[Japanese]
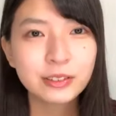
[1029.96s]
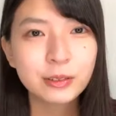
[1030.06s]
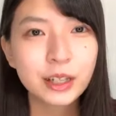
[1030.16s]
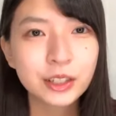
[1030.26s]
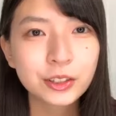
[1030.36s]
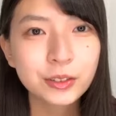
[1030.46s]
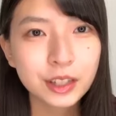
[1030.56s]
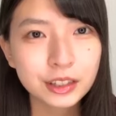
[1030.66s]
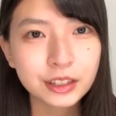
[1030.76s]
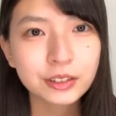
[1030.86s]

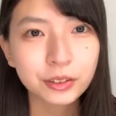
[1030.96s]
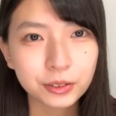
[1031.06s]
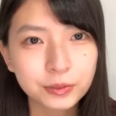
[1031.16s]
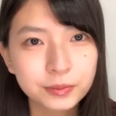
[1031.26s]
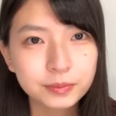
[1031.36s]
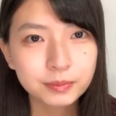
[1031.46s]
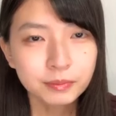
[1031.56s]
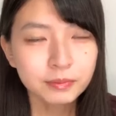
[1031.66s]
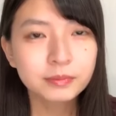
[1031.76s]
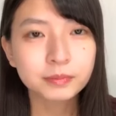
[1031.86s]
キュアキュアっていうのよ
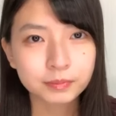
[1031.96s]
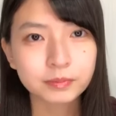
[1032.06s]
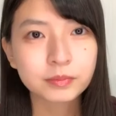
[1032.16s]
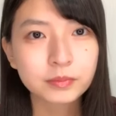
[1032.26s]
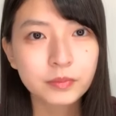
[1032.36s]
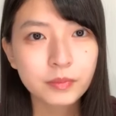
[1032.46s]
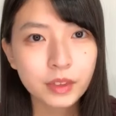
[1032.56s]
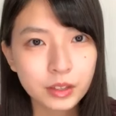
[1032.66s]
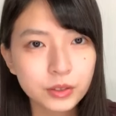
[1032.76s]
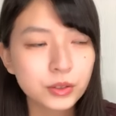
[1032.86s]
うん
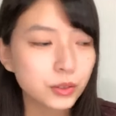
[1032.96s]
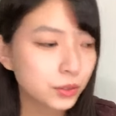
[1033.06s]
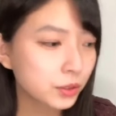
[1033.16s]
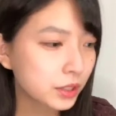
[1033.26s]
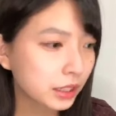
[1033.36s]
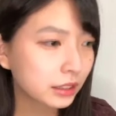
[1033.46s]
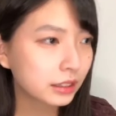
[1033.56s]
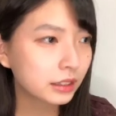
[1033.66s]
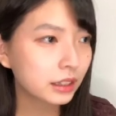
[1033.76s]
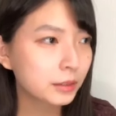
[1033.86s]
そうそうそういう設
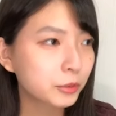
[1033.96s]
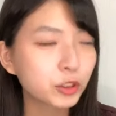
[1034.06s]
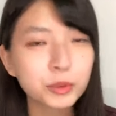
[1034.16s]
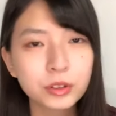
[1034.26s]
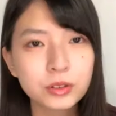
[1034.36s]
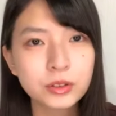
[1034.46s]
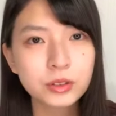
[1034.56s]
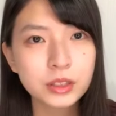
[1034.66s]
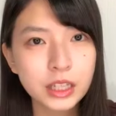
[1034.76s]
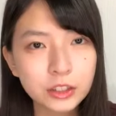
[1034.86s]
定もともと
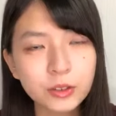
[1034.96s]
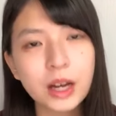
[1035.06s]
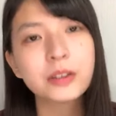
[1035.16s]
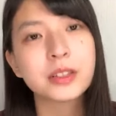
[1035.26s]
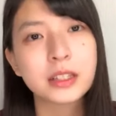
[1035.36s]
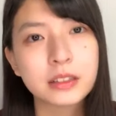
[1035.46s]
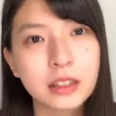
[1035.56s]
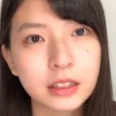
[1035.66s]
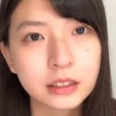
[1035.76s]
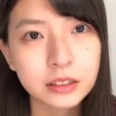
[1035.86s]
ちゃんとある設
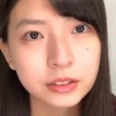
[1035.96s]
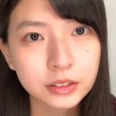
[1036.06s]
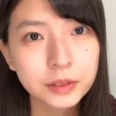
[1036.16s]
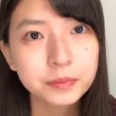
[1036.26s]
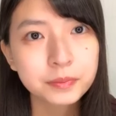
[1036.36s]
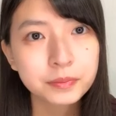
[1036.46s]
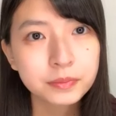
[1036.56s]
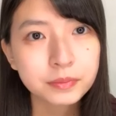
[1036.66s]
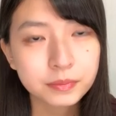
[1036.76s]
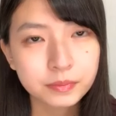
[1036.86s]
定なんですよね
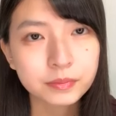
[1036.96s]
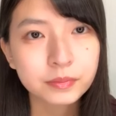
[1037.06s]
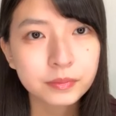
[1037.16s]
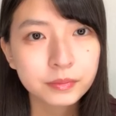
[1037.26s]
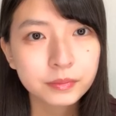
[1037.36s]
うん